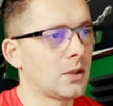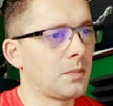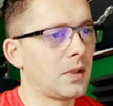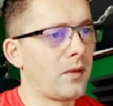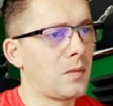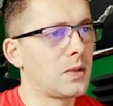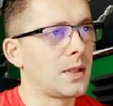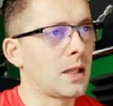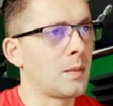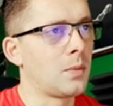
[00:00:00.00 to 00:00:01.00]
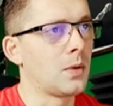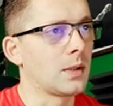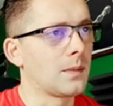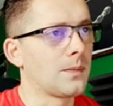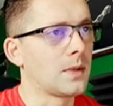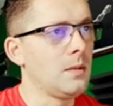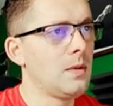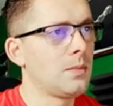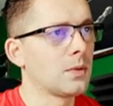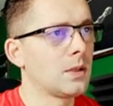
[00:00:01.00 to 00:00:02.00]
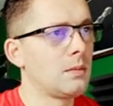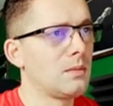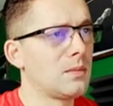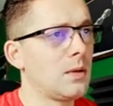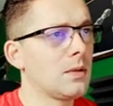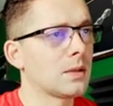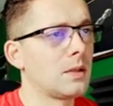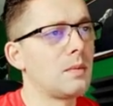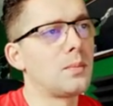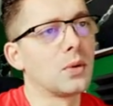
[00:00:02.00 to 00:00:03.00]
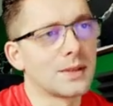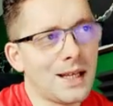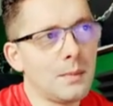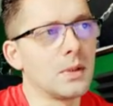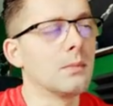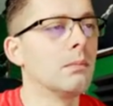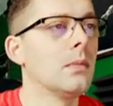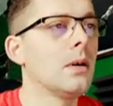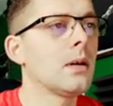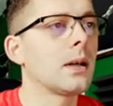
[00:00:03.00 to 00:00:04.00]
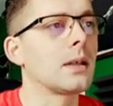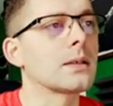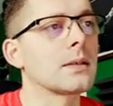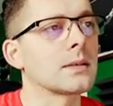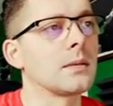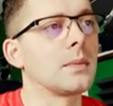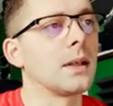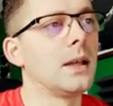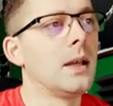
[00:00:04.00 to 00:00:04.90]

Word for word: to pojawiły mi się takie punkty. Tymi, punktymi, mo, tymi punktami mogę jeszcze sobie